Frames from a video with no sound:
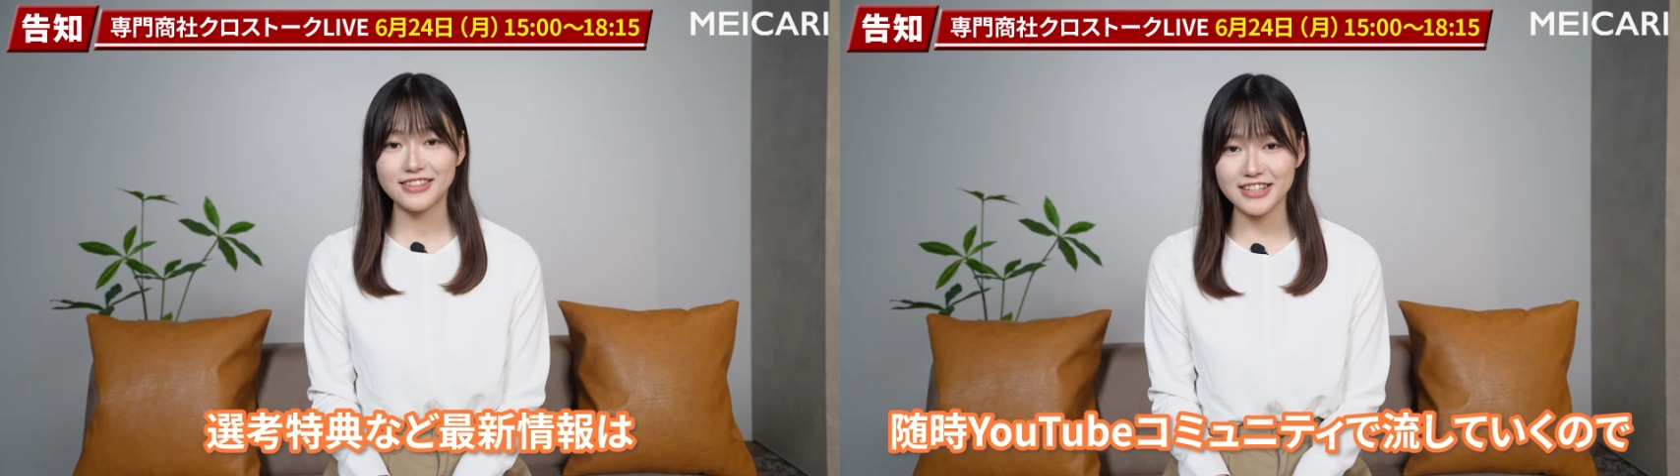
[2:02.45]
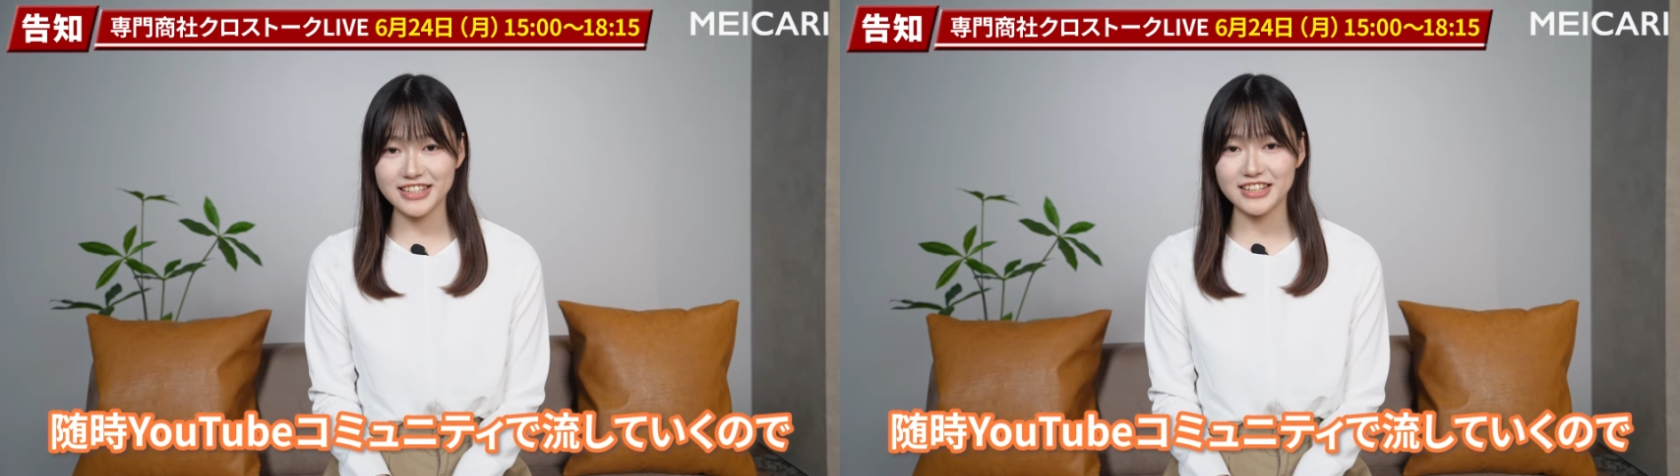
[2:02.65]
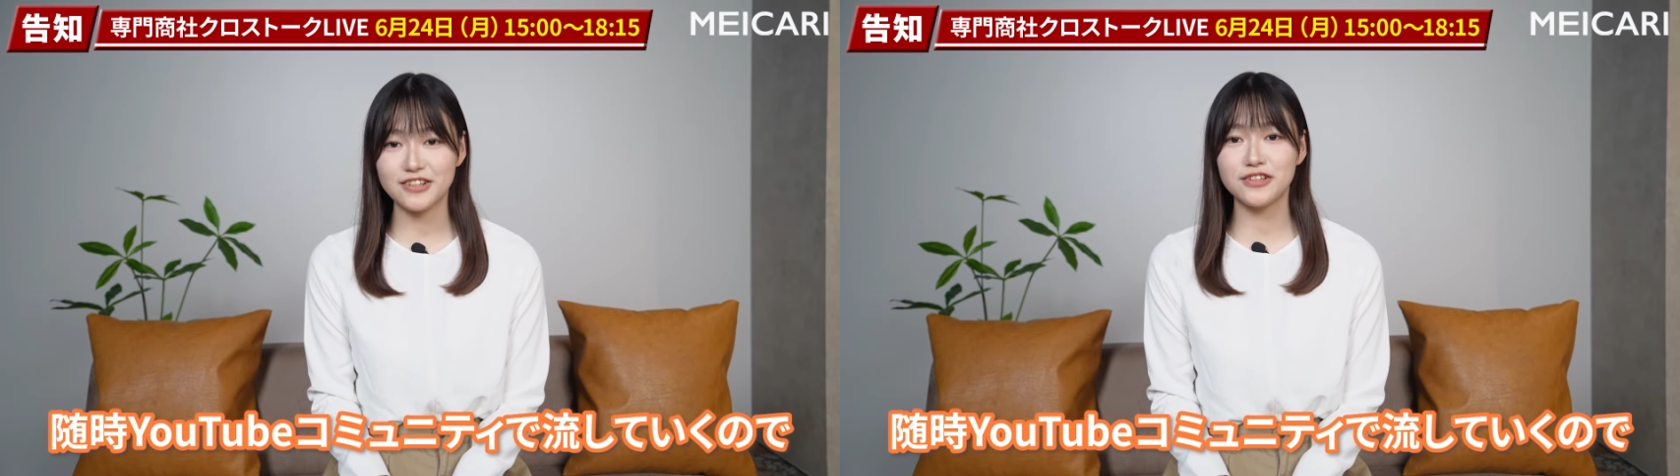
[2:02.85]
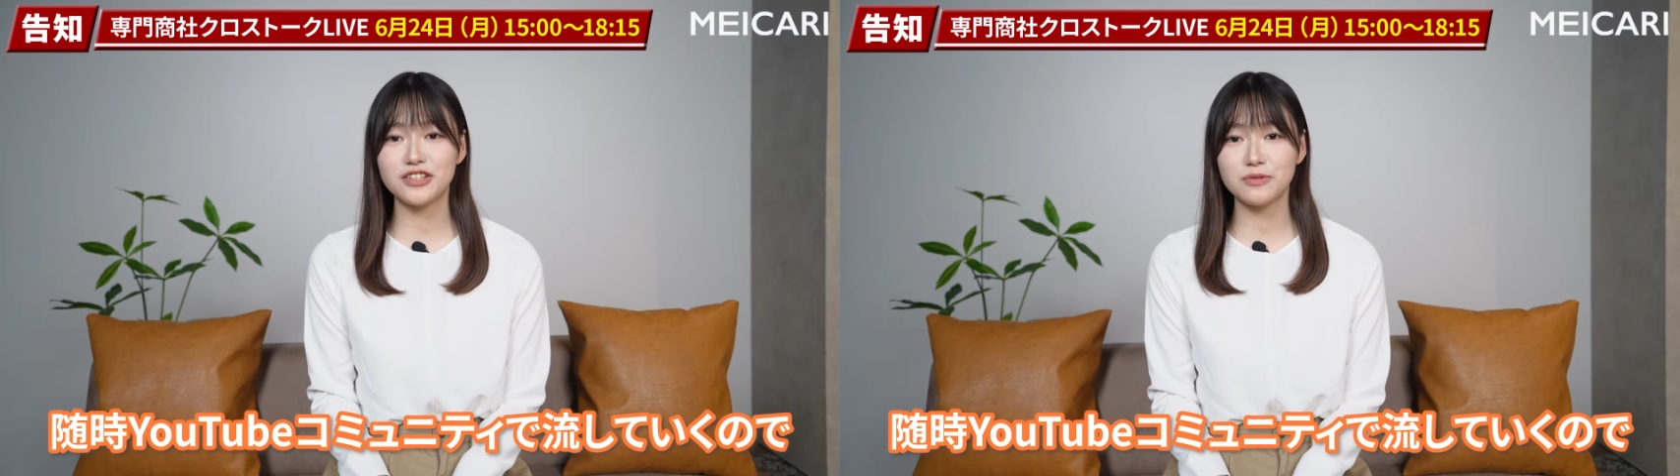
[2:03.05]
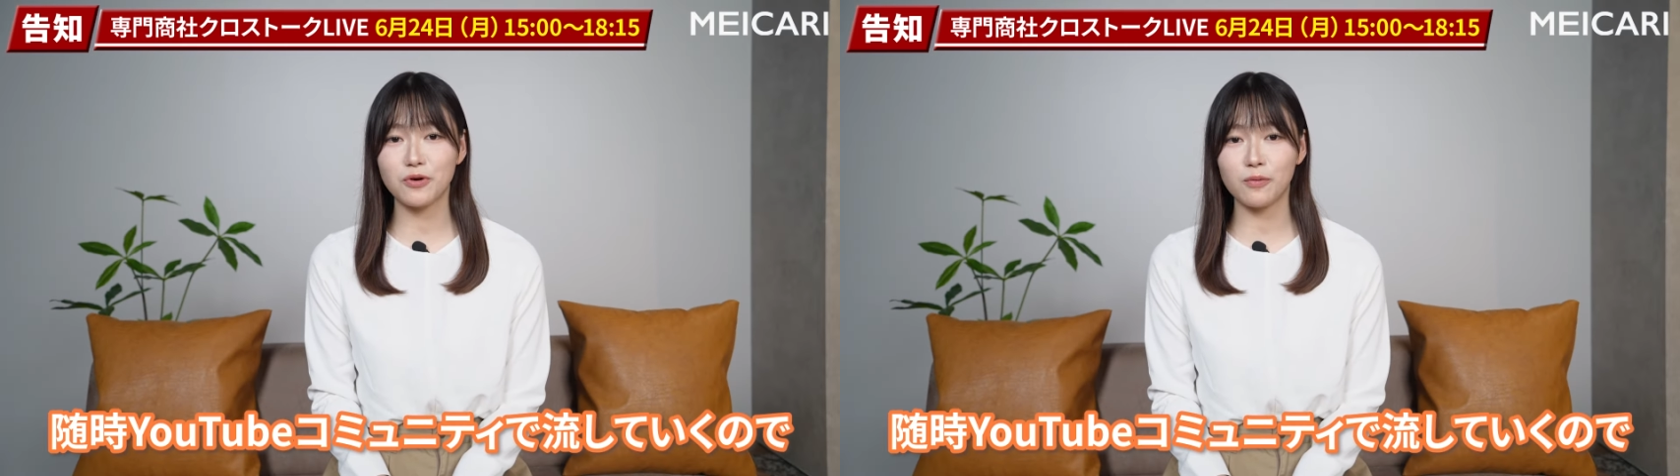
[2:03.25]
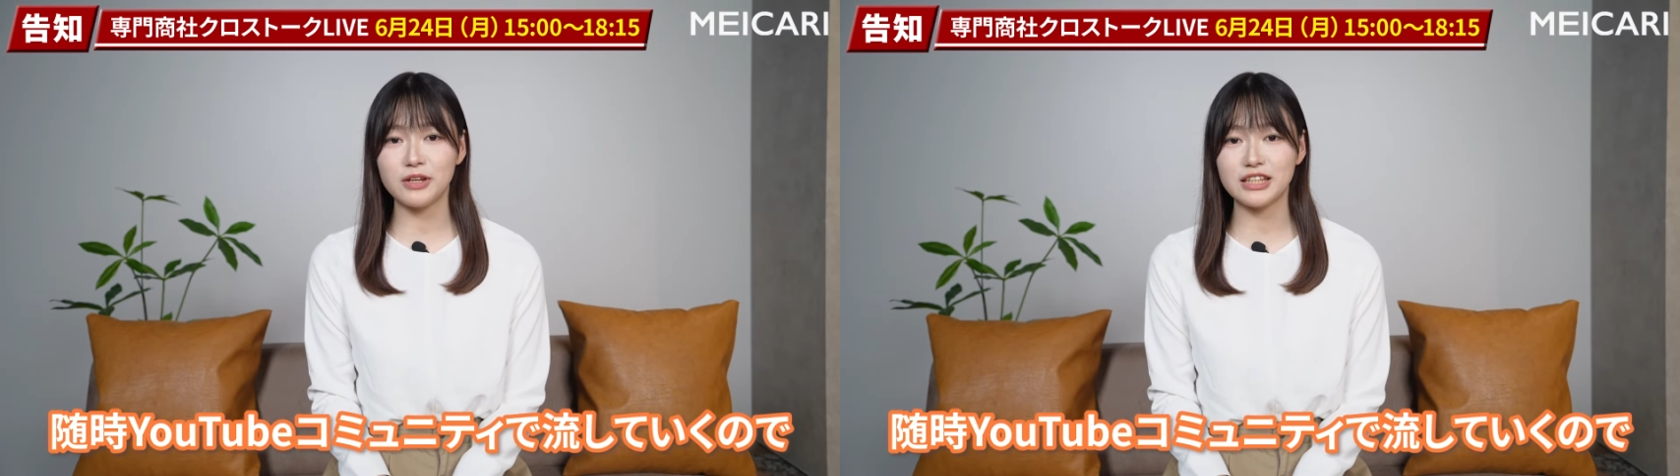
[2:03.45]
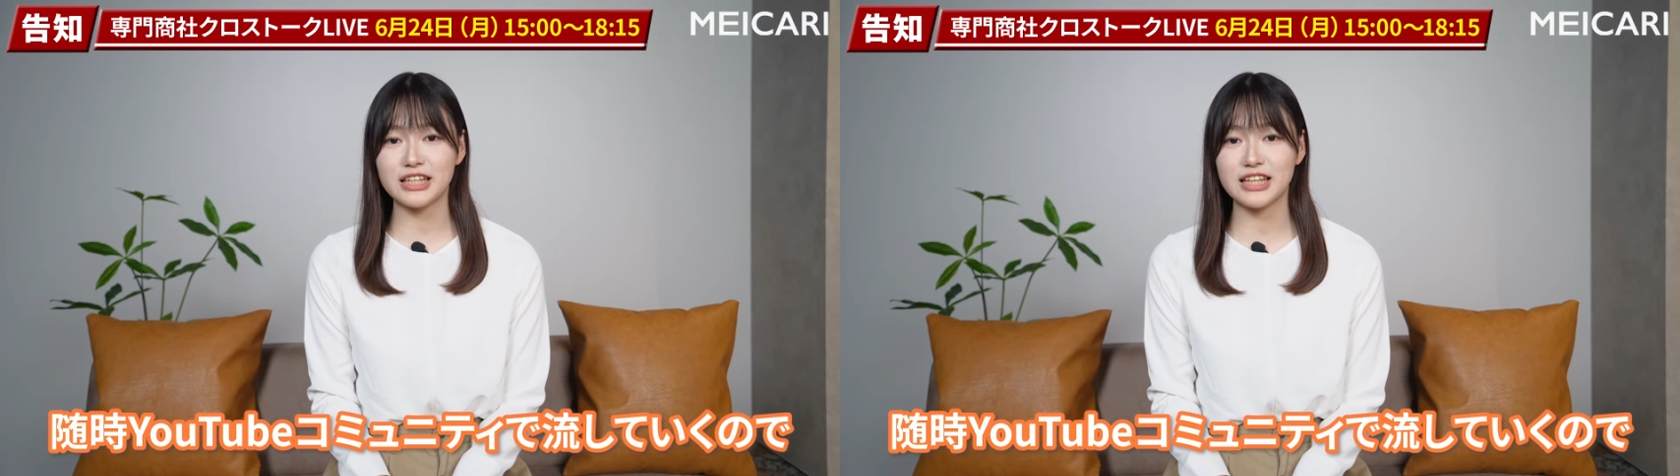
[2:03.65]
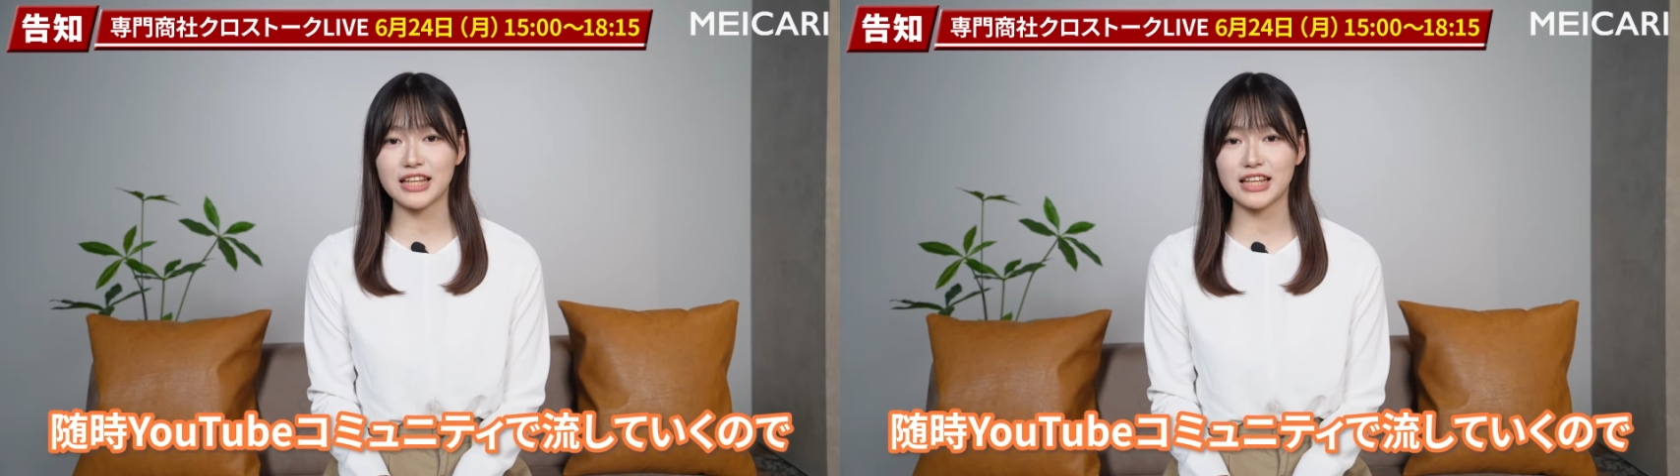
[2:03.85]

随時 YouTube コミュニティ